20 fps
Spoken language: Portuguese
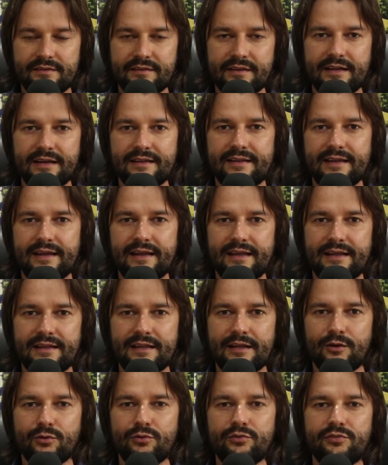Secretaria
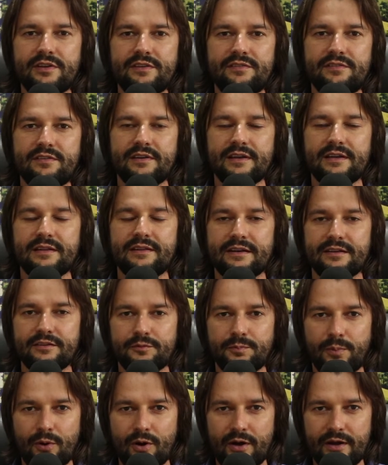de Logística e
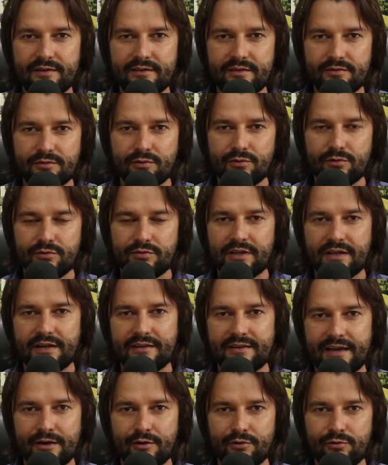Transportes com o
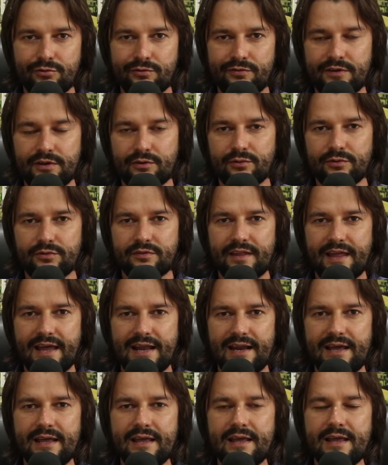secretário Juvir
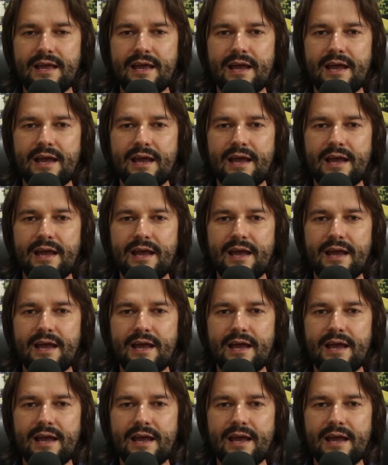Costela,